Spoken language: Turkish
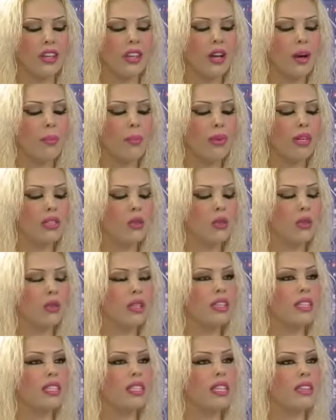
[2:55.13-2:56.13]
mala
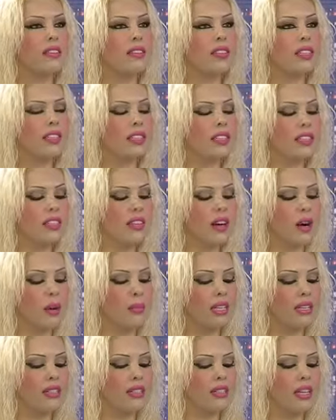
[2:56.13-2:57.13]
olan sevgisine
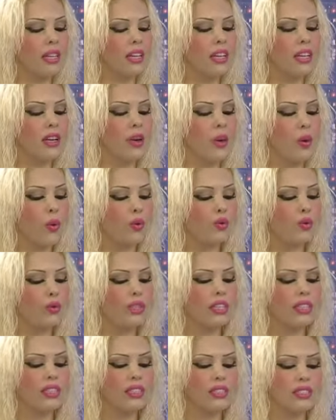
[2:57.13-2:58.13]
rağmen onu
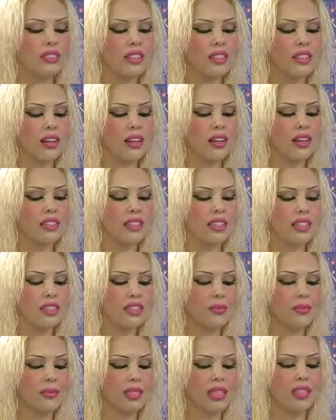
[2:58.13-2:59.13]
yakınlara,
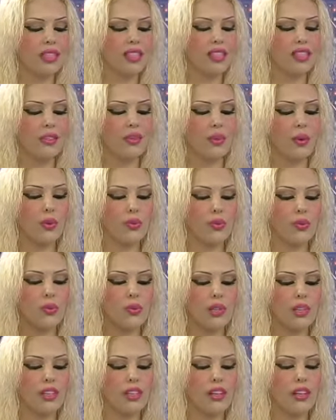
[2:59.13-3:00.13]
yetimlere,
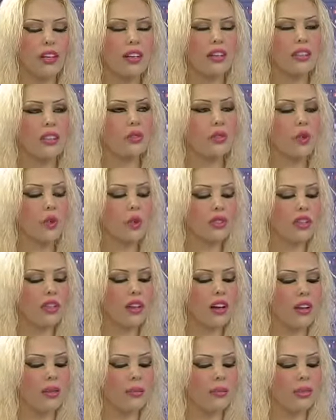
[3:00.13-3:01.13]
yoksullara, yolda
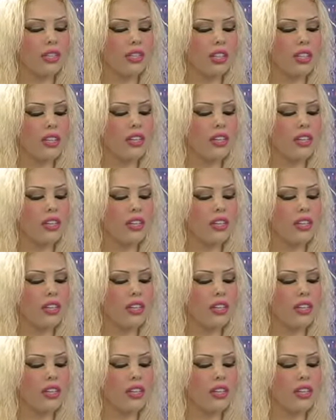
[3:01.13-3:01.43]
kalmışa,